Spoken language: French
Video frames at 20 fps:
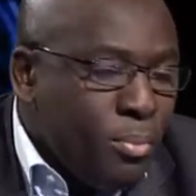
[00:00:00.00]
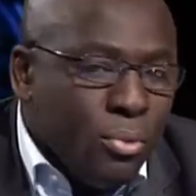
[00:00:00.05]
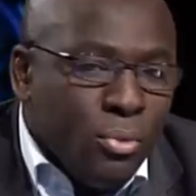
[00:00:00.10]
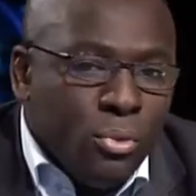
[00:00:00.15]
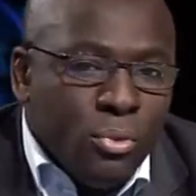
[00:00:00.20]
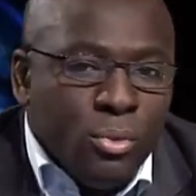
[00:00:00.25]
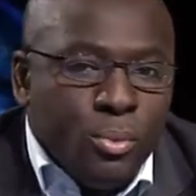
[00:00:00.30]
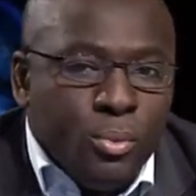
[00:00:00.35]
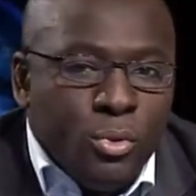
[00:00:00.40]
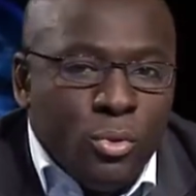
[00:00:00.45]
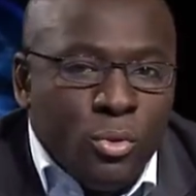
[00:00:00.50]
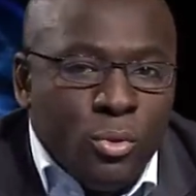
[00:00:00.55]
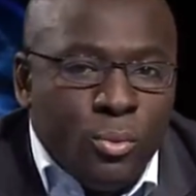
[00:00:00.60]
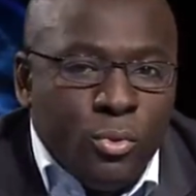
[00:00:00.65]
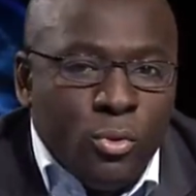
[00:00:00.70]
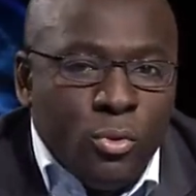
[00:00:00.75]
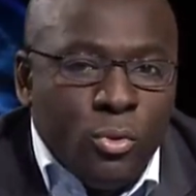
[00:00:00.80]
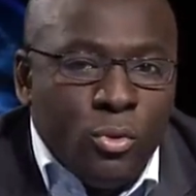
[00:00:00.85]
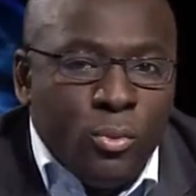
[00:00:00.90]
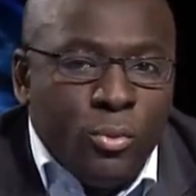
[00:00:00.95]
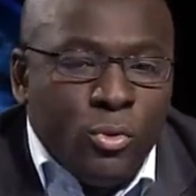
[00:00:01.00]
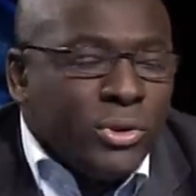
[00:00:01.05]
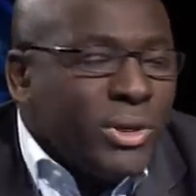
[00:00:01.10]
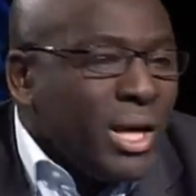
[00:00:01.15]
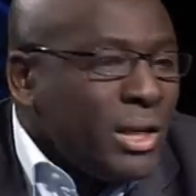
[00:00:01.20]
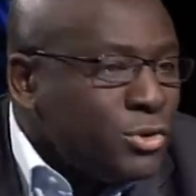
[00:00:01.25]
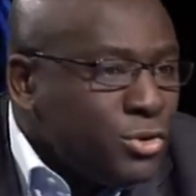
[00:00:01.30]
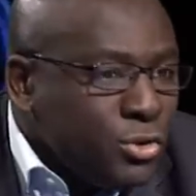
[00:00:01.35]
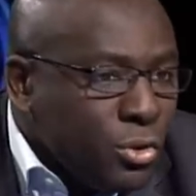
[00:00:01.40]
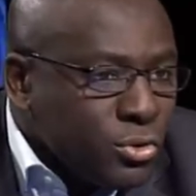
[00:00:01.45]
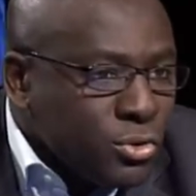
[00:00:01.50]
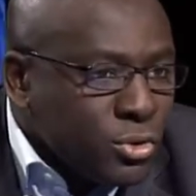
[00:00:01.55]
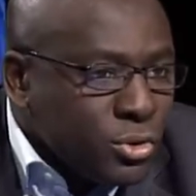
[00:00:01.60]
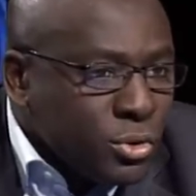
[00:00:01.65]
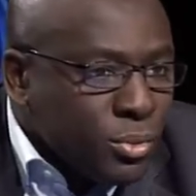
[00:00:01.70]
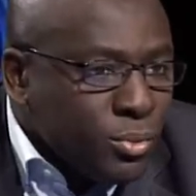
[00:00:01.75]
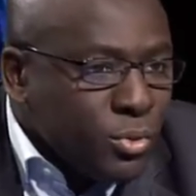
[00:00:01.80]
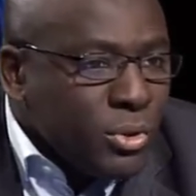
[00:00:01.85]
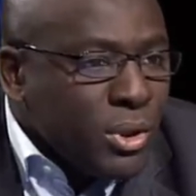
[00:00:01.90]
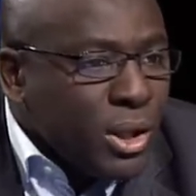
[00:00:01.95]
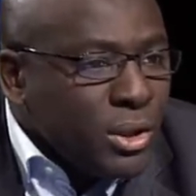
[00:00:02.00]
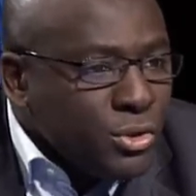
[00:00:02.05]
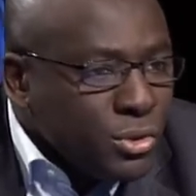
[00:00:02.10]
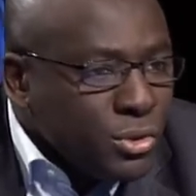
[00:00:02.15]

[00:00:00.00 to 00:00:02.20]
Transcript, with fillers: pour, pour, pour, de choses. Pour, la